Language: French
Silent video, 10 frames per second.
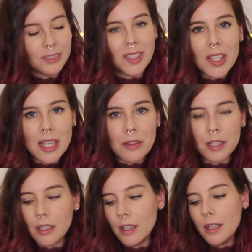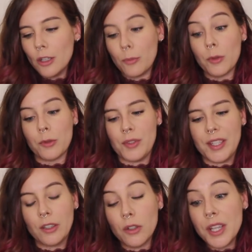des années. Je pense que
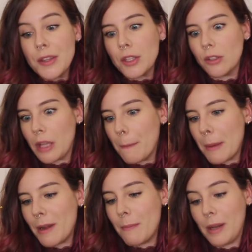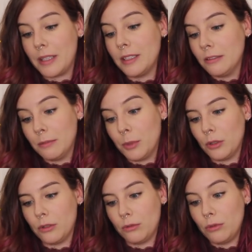c'est Colline qui en a pas mal parlé euh,
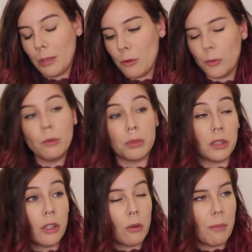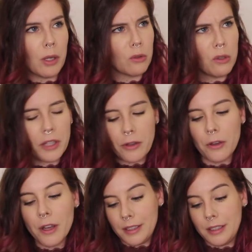pendant tout un moment, peut-être qu'elle en parle encore
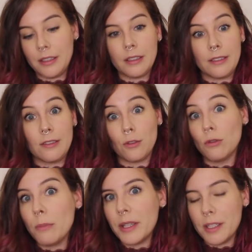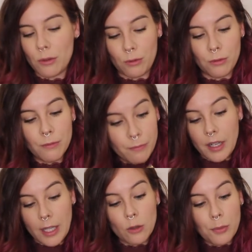d'ailleurs, et euh, je ne suis pas déçue.
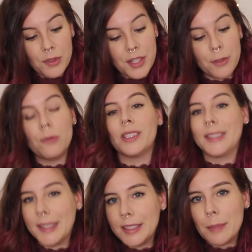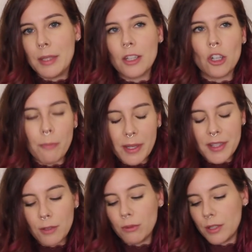La composition est très très bien, je ne l'ai pas
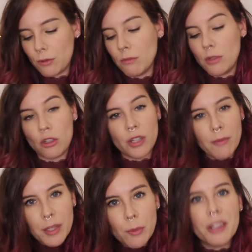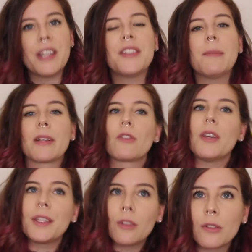ici sous les yeux, mais je l'ai un petit peu analysée parce que
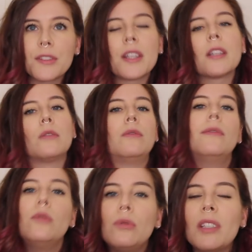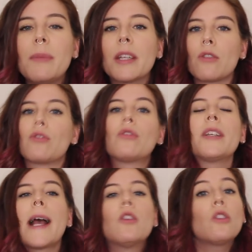étant enceinte, vous vous doutez bien que je
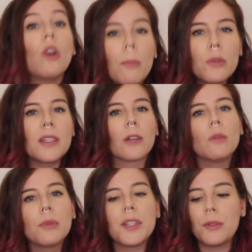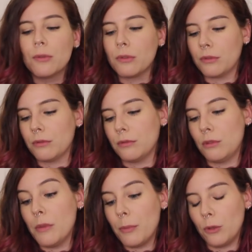regarde encore plus la composition euh,
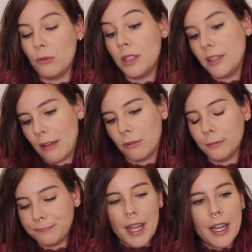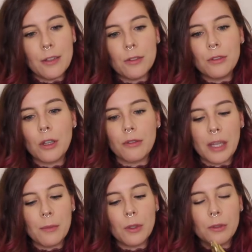de mes produits qu'avant. Elle a une odeur
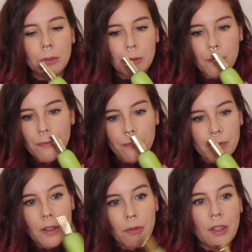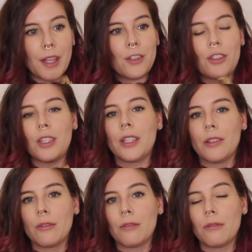vraiment fraîche
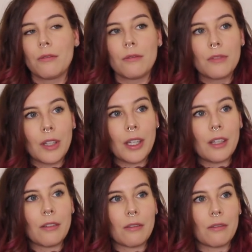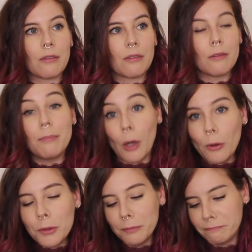et très
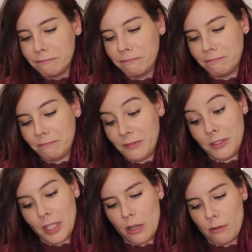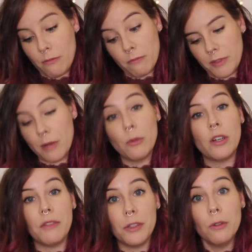plante. Salut, c'est le mot
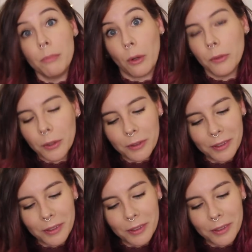de la vidéo, plante.